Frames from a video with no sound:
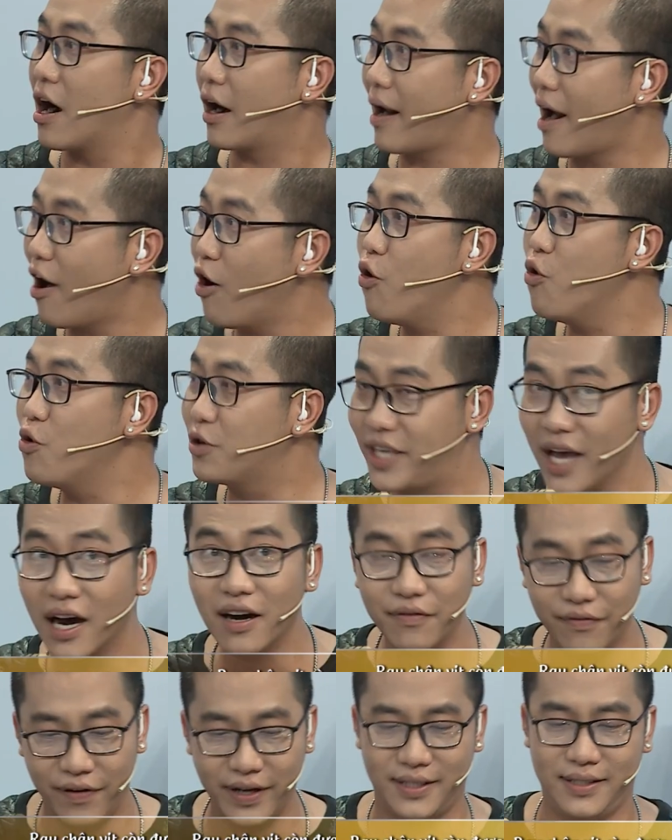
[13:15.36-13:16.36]
Rau
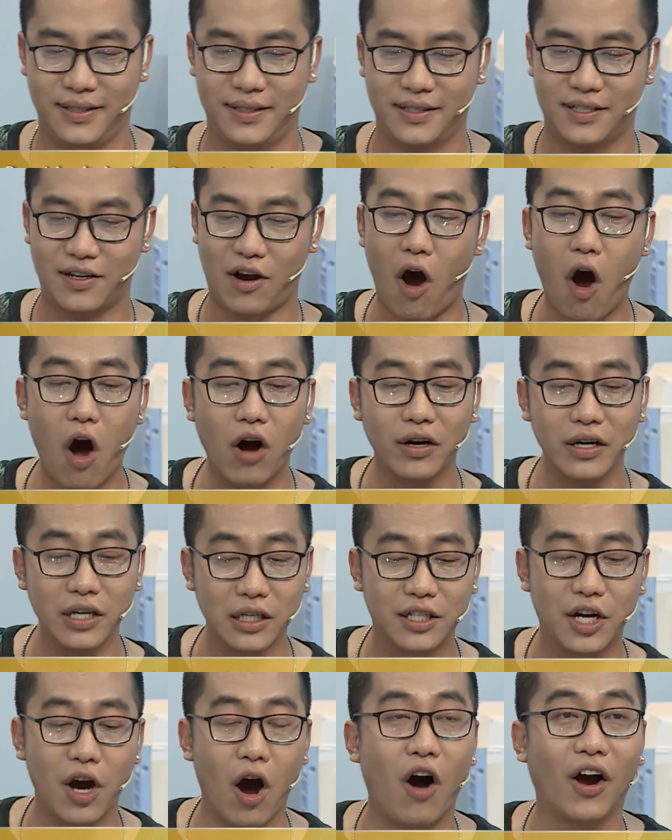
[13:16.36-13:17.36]
chân vịt còn
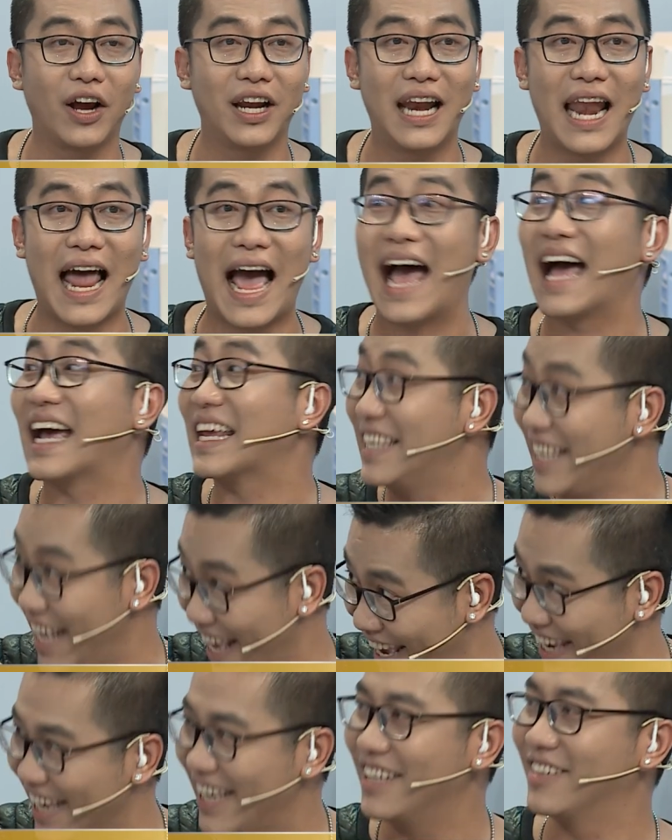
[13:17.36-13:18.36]
được gọi là
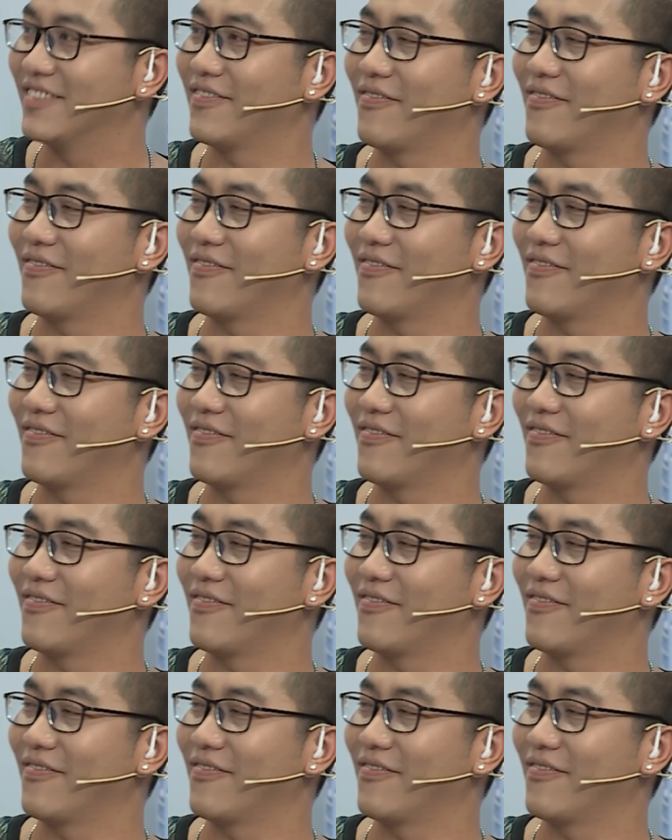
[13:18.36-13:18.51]
gì?